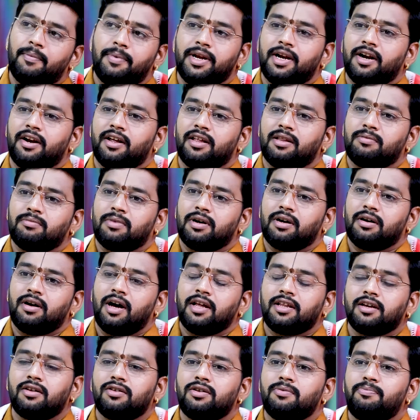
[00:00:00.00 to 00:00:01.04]
அப்படி கிடையாதுமா
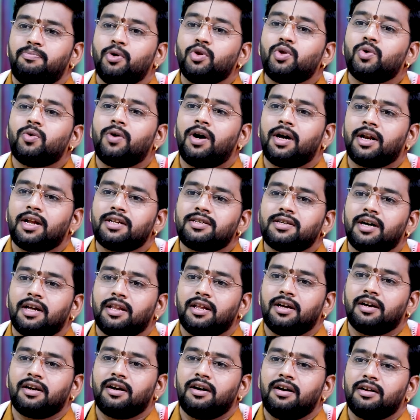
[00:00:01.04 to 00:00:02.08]
அதாவது பொதுவான
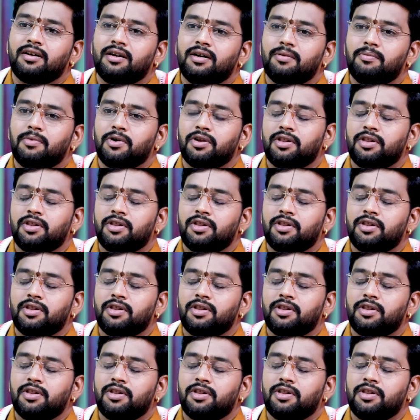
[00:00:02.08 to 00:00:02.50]
ஜாதகங்கள்ங்கும்